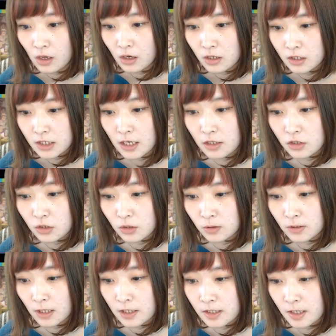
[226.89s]
3色
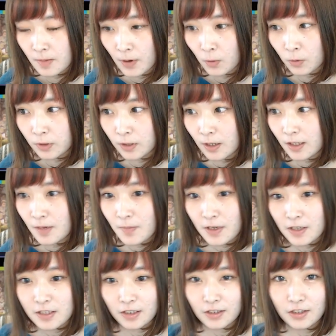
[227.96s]
消せば固定
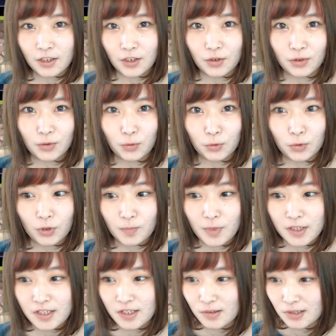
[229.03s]
ダメージが出るってことはめ
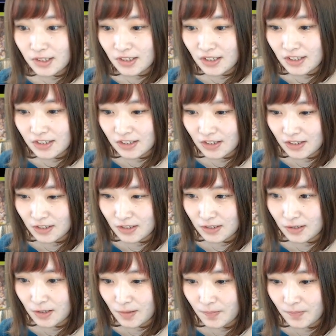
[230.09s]
ちゃくちゃいいじゃないです
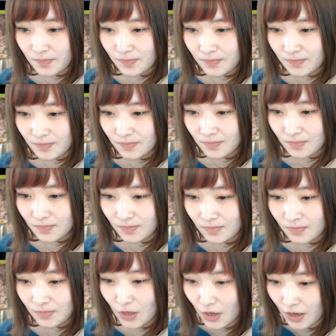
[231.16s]
か
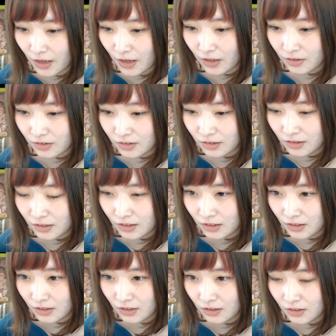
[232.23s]
ね
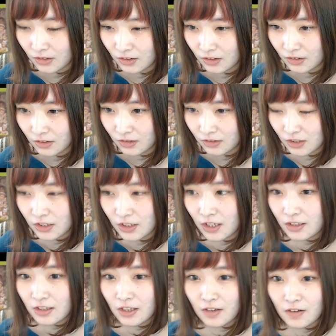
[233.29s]
えでな
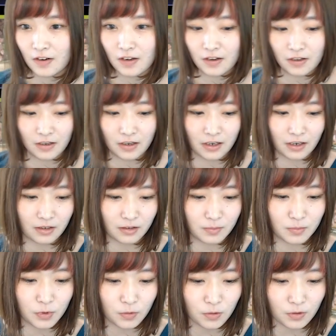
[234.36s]
んなら
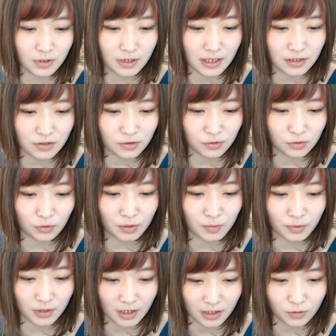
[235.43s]
無効貫通とかも
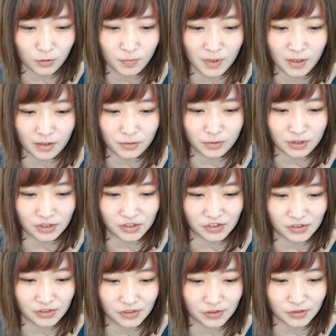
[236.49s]
ね組める
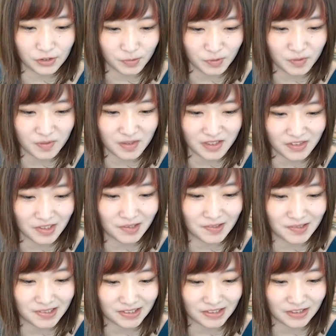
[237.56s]
しスキブ3つある
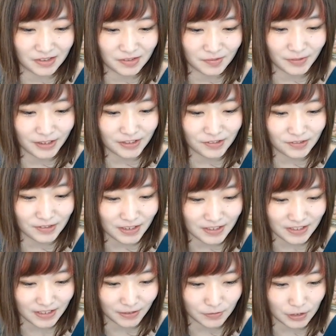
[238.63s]
しバインド耐
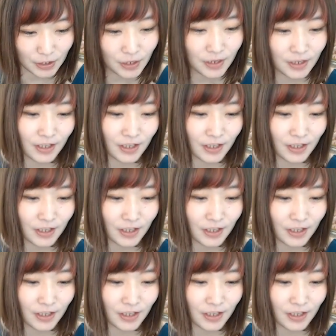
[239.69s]
性あるしえいい